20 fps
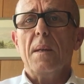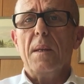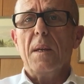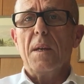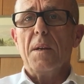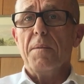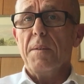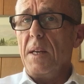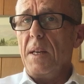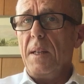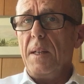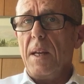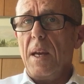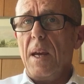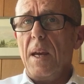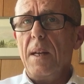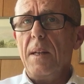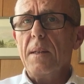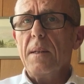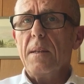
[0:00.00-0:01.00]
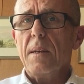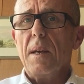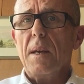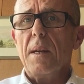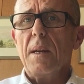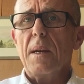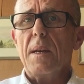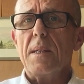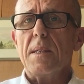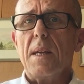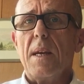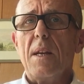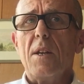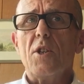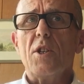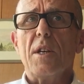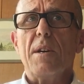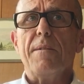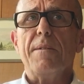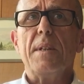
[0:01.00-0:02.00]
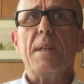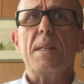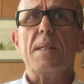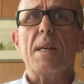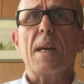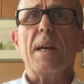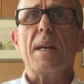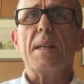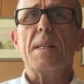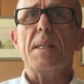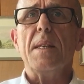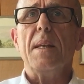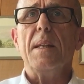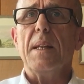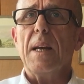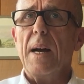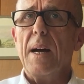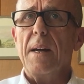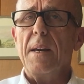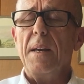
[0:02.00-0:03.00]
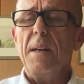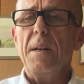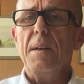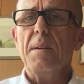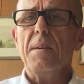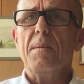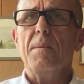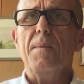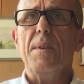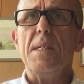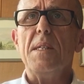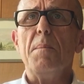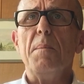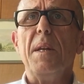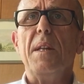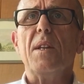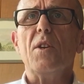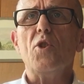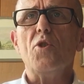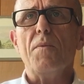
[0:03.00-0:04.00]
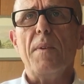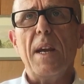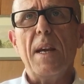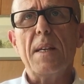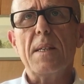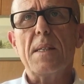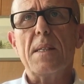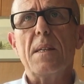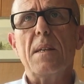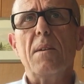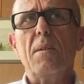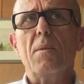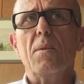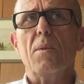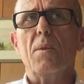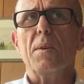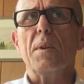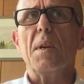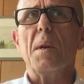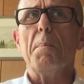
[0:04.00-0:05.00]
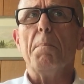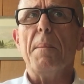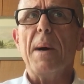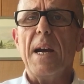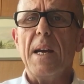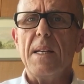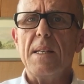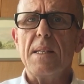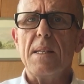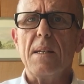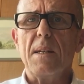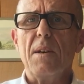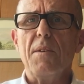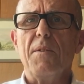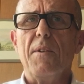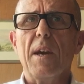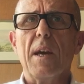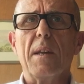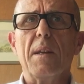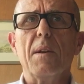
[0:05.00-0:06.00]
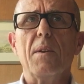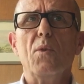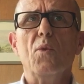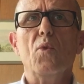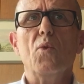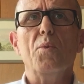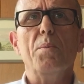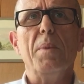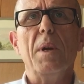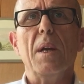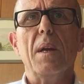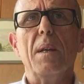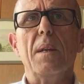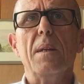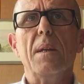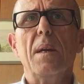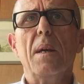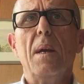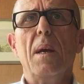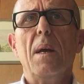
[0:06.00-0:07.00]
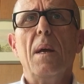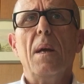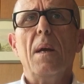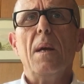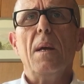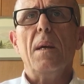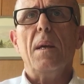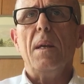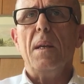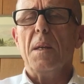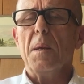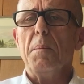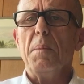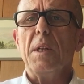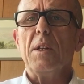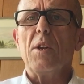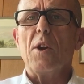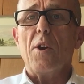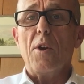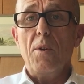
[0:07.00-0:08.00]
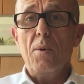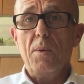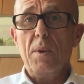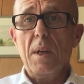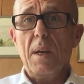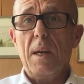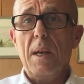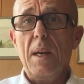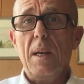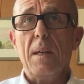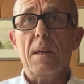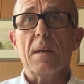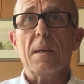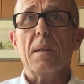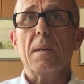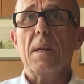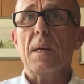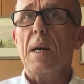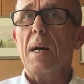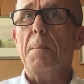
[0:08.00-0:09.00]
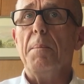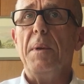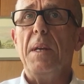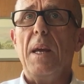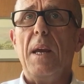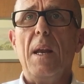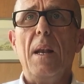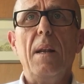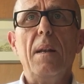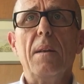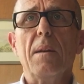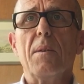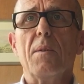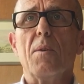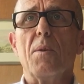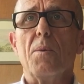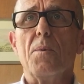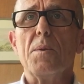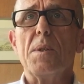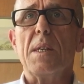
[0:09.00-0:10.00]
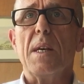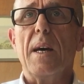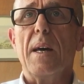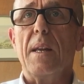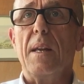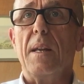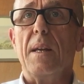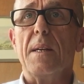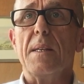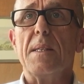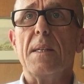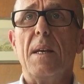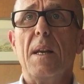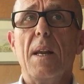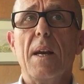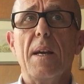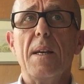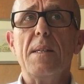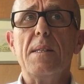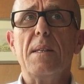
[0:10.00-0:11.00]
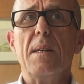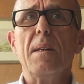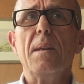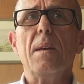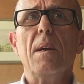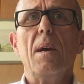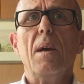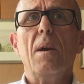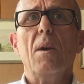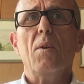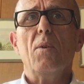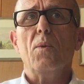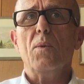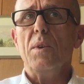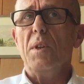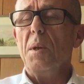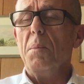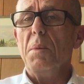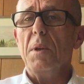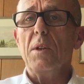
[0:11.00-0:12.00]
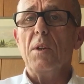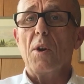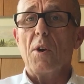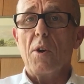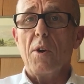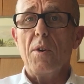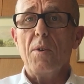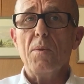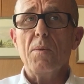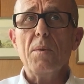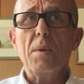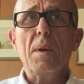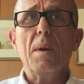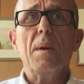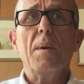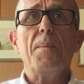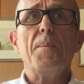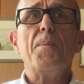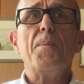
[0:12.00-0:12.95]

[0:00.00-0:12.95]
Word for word: Die Qualität einer Gesellschaft zeigt sich darin, wie sie mit den Schwächsten oder am meisten Gefährdeten umgeht. In der Betreuung der Kinder haben die Eltern Großartiges geleistet und die Betreuung,